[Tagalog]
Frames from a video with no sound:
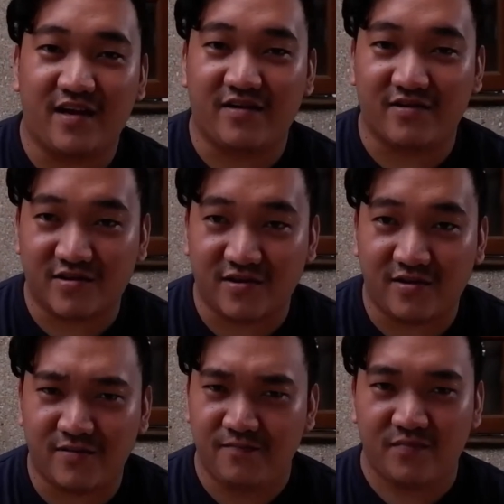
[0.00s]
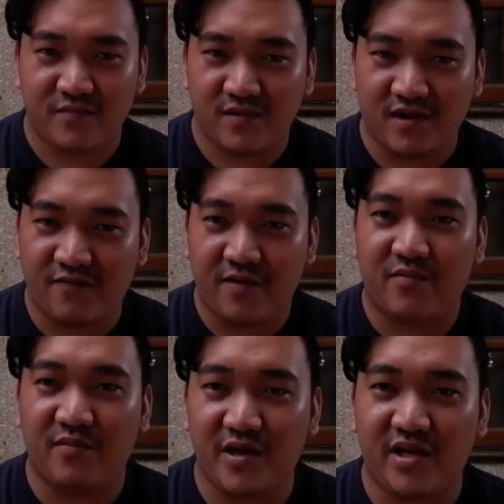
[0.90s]
And also, if you
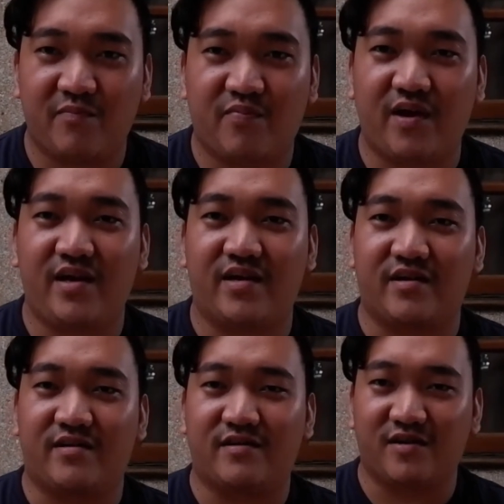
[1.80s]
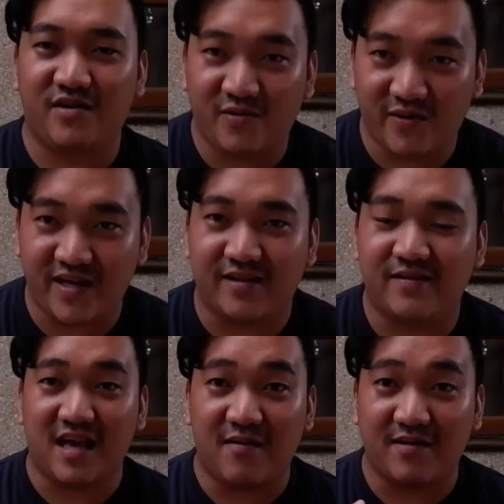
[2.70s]
have community prayer, do it.
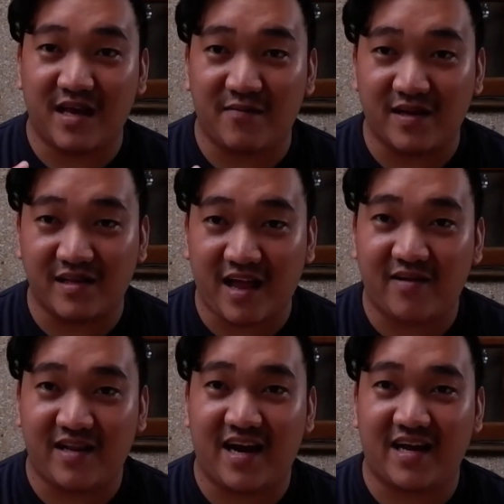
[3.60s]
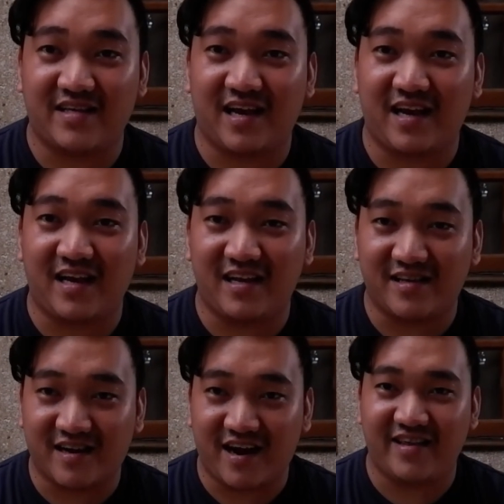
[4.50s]
sama samang tayo magdarasal in
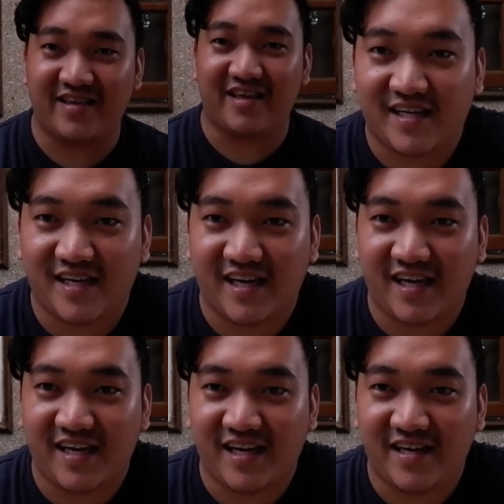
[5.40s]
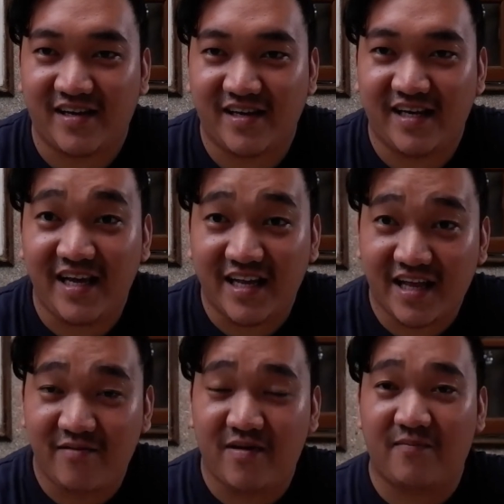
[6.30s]
this crisis. And ayun, ingat
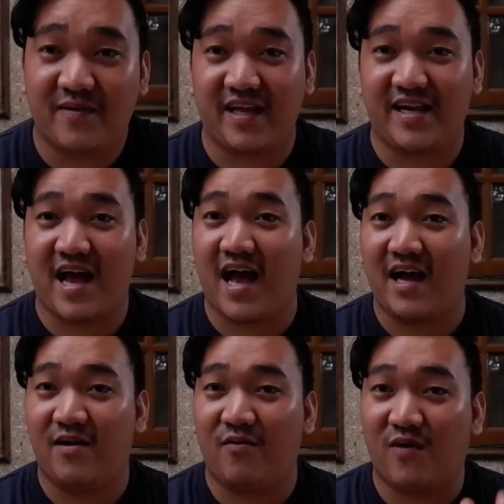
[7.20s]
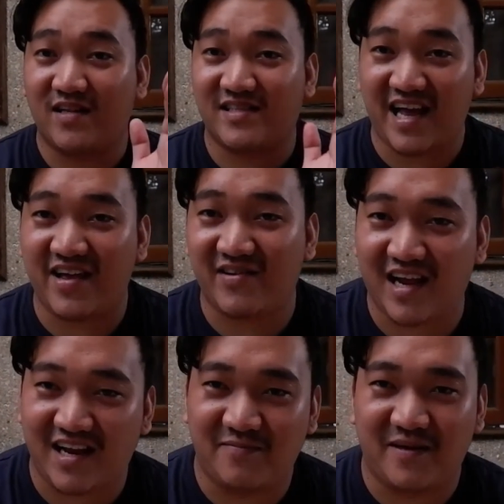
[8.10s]
kayo mga kapatid ha. Huwag tayong
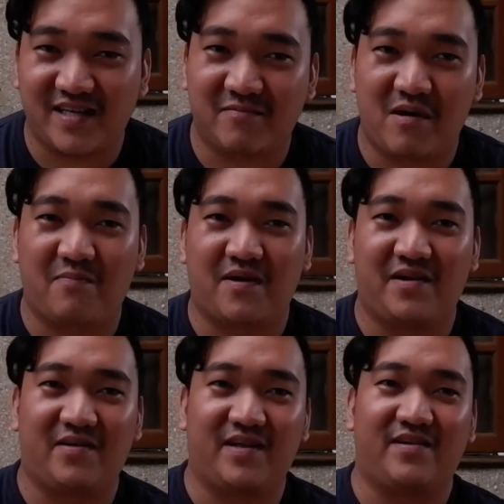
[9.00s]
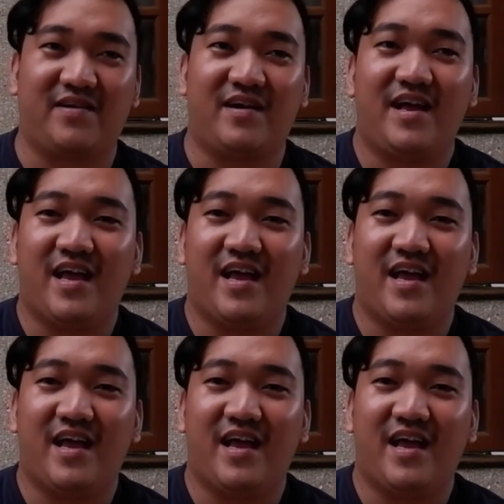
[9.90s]
lalabas sa mga panahong ito.